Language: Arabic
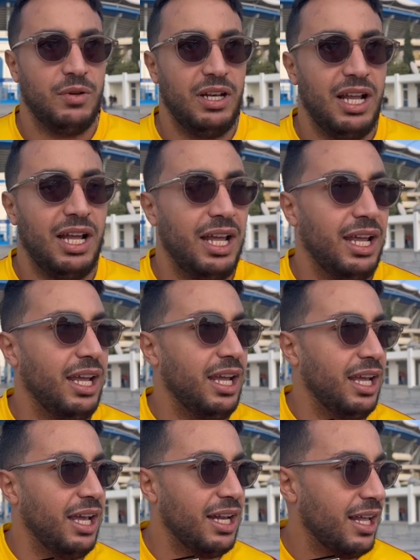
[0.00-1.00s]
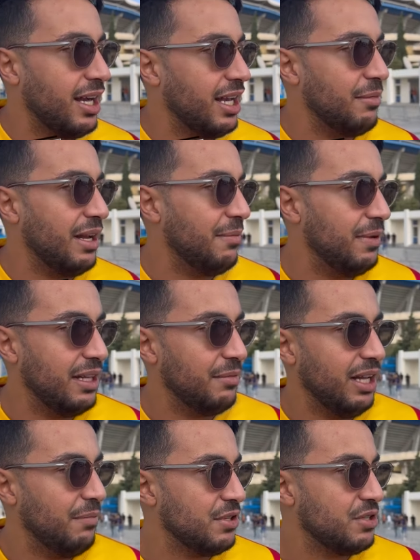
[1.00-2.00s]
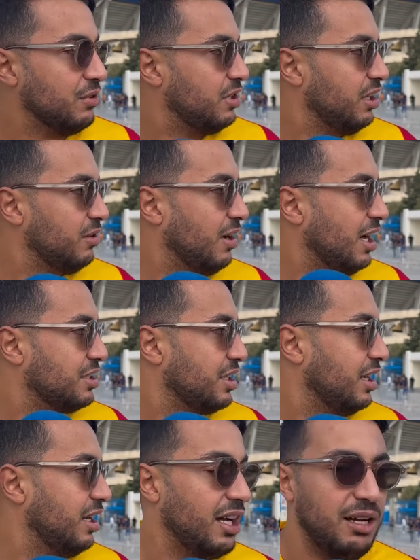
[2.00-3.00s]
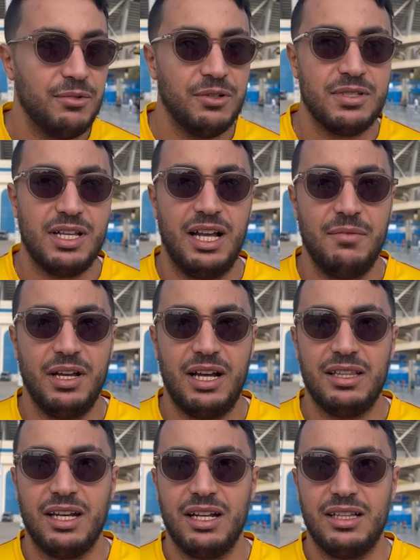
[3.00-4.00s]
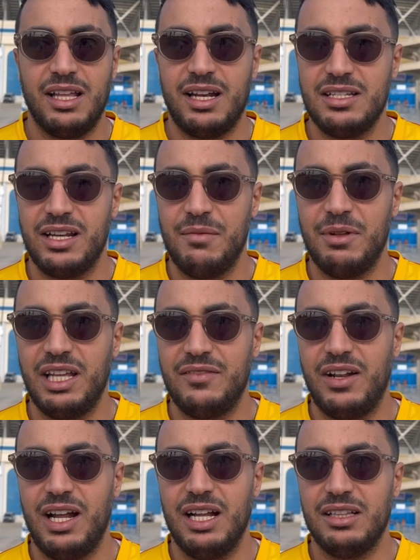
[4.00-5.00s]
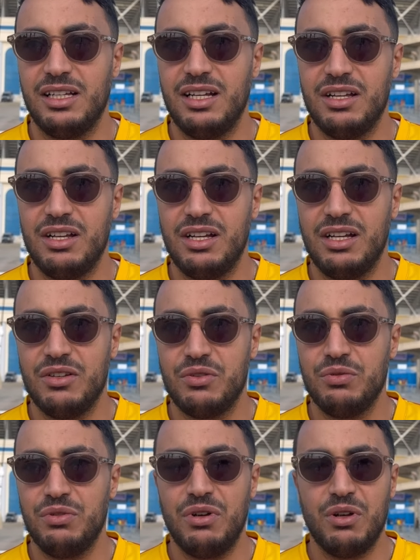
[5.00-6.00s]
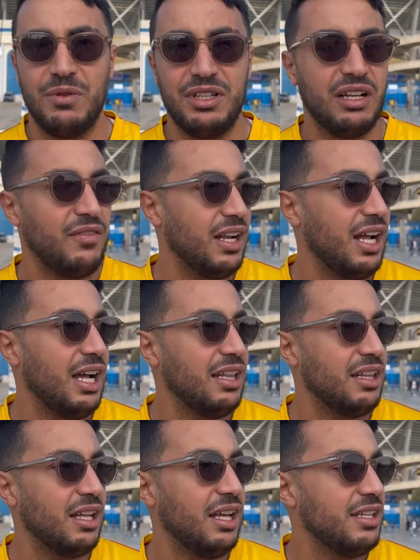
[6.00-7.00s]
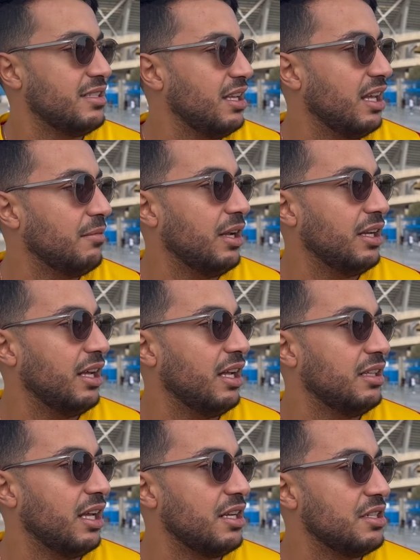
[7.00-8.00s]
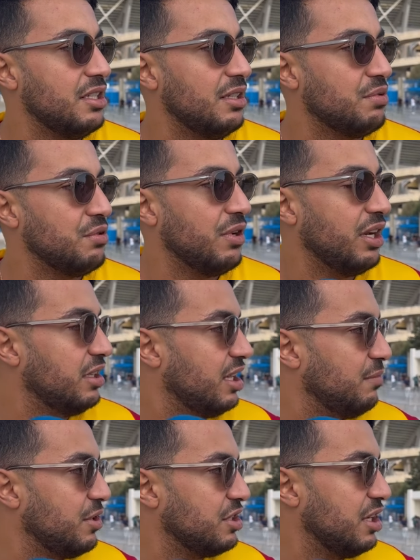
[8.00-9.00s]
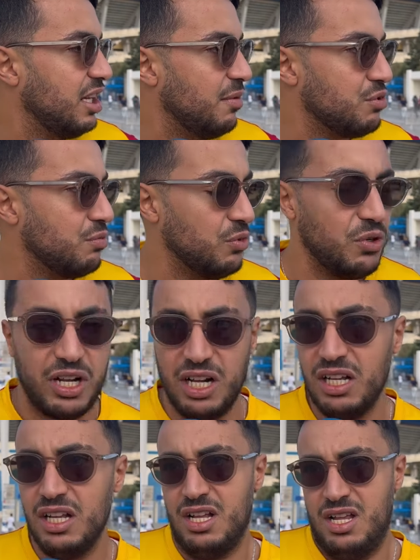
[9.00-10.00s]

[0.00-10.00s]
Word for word: والله انا راني من العباد اللي ما نحبش رودريجو على الشيء اللي عمله صاحبي خاطر الترجي راهي ما تخفى على حتى جوار وما تخفى على حتى انسان معناها الترجي بجواريتها برجالها بجمهورها